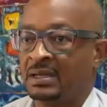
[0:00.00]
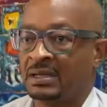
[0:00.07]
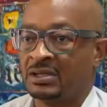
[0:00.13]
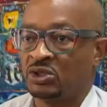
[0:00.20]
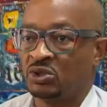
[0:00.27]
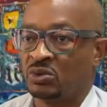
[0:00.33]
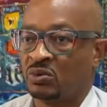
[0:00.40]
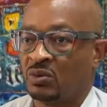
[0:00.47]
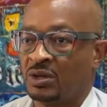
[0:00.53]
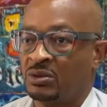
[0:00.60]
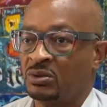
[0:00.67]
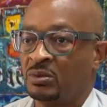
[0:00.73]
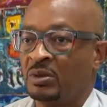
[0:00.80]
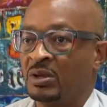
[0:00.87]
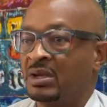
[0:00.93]
région
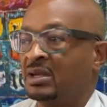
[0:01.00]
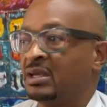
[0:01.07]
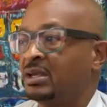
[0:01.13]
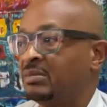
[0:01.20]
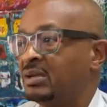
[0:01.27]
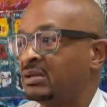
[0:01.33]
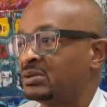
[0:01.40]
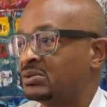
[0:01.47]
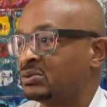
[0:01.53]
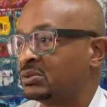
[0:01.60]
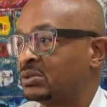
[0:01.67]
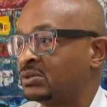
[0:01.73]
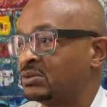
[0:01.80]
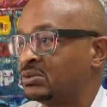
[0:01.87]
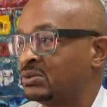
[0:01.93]
Guadeloupe et bien
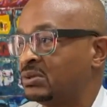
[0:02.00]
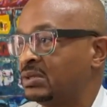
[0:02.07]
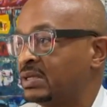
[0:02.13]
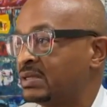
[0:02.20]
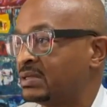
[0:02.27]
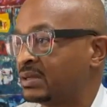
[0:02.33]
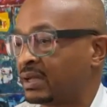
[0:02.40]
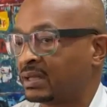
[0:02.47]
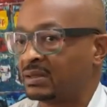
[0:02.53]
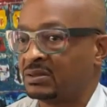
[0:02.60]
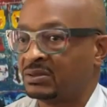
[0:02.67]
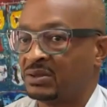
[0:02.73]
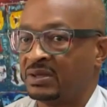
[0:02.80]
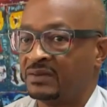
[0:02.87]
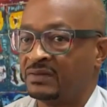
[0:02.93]
entendu les
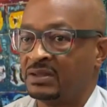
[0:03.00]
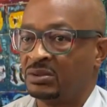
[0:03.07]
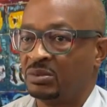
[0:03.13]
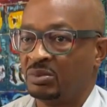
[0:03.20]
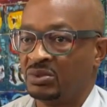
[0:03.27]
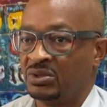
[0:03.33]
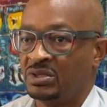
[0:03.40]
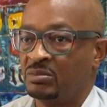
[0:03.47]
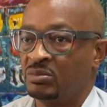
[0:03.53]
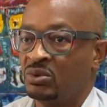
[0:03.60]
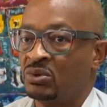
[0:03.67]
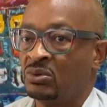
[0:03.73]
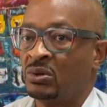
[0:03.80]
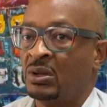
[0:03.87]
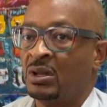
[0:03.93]
encadrants de la ville de petit
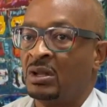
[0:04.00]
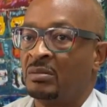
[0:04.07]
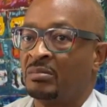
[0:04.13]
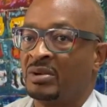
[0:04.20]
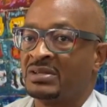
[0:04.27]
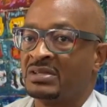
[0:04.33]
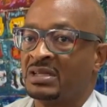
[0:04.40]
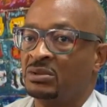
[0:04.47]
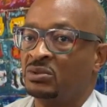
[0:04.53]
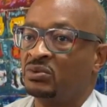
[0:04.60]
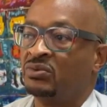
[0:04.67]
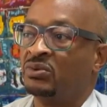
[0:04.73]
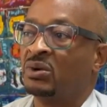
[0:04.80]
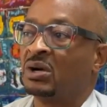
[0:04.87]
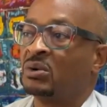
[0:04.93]
parce qu'il nous
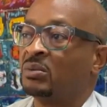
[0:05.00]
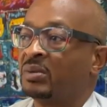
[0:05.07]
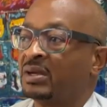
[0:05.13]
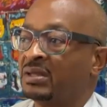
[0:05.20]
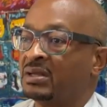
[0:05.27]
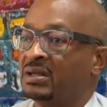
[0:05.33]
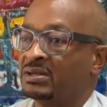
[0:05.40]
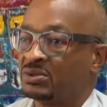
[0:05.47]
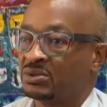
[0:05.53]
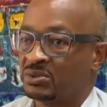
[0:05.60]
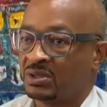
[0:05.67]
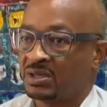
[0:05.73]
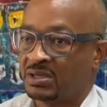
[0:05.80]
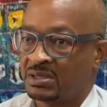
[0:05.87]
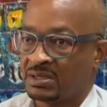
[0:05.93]
faut accompagner la
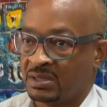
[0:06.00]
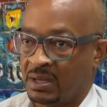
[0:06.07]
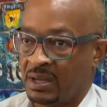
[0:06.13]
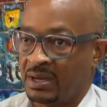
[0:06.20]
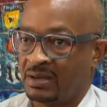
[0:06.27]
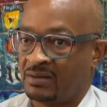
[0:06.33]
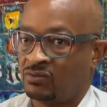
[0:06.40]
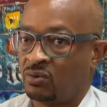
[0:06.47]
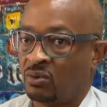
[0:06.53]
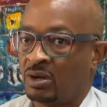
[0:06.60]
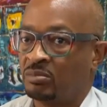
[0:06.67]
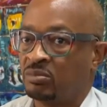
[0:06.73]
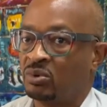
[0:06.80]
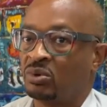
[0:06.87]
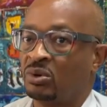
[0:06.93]
jeunesse à la
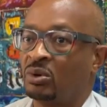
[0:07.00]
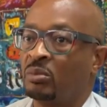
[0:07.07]
fois pour leur